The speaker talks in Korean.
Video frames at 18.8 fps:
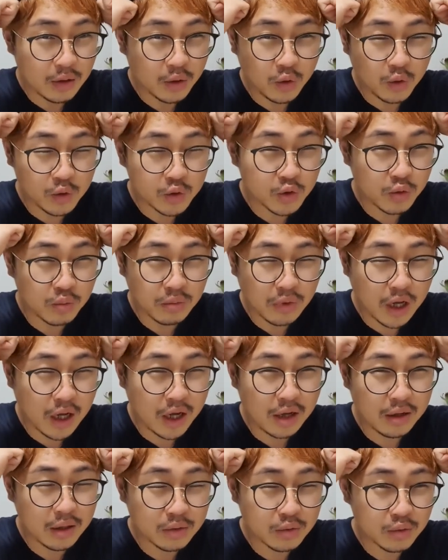요거 좀,
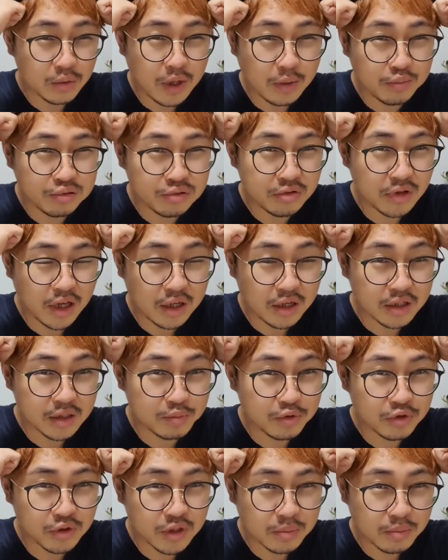아, 좀 아프다
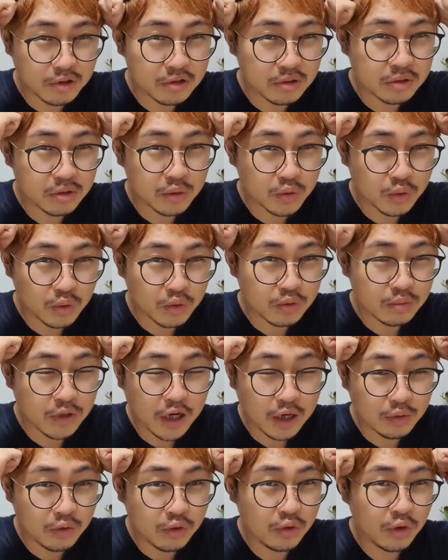싶으시면 조금
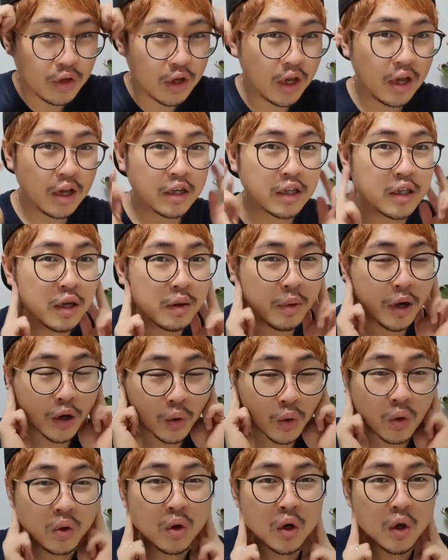하고 그 다음에
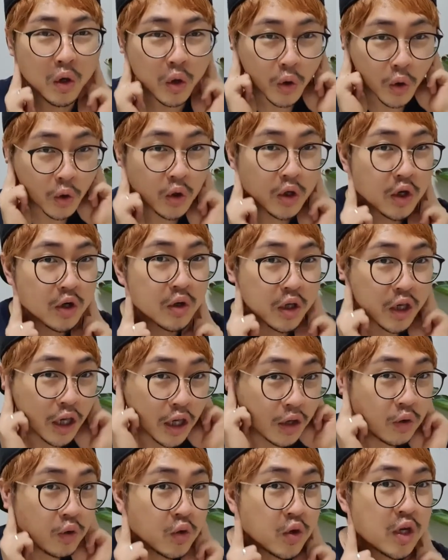바로 이렇게
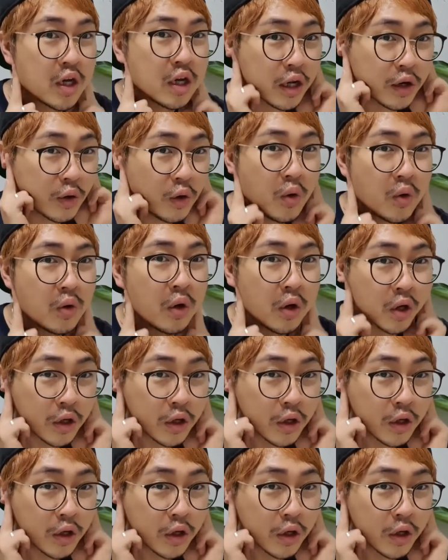이렇게 귀아래로